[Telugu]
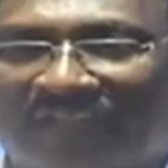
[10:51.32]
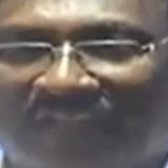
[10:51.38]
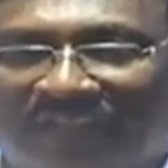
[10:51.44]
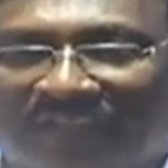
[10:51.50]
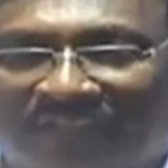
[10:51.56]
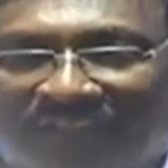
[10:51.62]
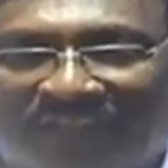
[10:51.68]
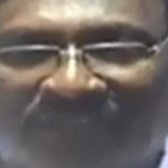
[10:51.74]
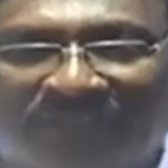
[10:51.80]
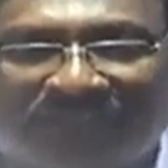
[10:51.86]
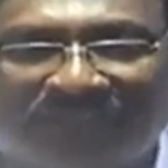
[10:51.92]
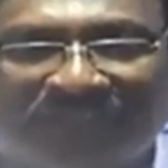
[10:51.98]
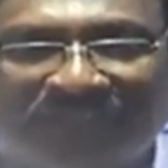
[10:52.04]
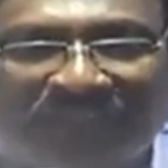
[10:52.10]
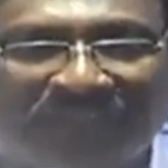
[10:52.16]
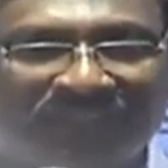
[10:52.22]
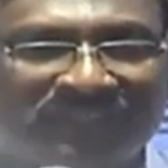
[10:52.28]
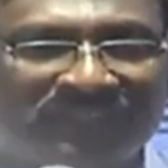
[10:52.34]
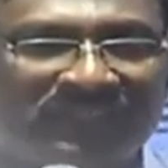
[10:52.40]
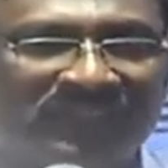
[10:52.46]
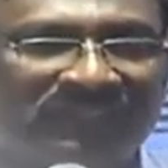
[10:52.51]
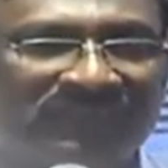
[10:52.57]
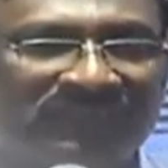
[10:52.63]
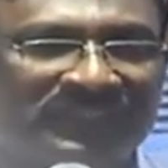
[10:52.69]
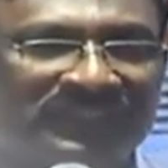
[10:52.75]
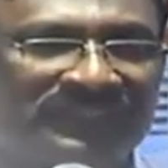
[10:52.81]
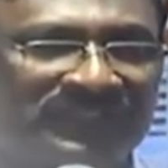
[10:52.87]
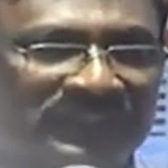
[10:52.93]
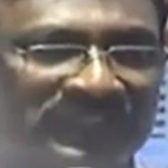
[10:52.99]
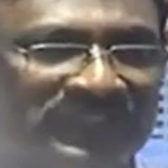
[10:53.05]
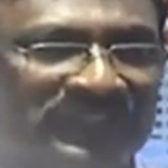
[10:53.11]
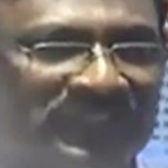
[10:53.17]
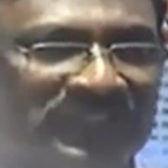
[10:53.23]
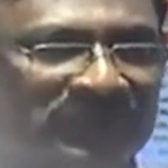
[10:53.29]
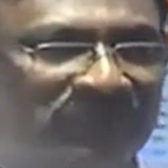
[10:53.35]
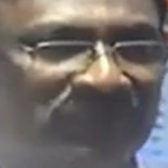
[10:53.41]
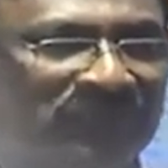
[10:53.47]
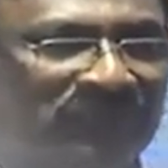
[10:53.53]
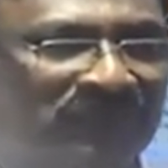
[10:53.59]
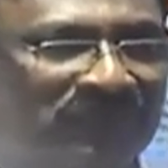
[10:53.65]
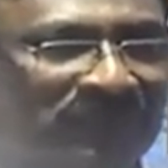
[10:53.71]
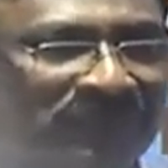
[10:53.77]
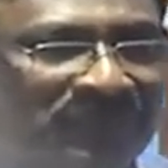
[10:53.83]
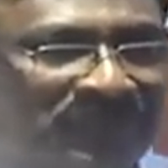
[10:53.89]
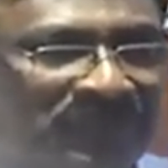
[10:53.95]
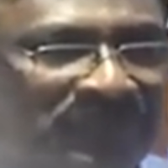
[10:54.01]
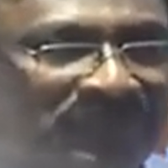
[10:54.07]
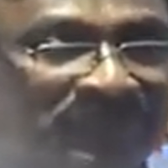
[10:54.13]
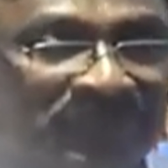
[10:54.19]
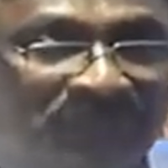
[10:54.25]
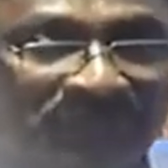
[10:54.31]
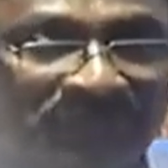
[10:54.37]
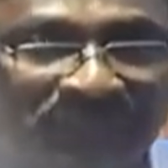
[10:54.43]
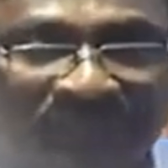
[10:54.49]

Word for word: నీవు నేను చేయవలసి వస్తుందేమో దేవుణ్ణి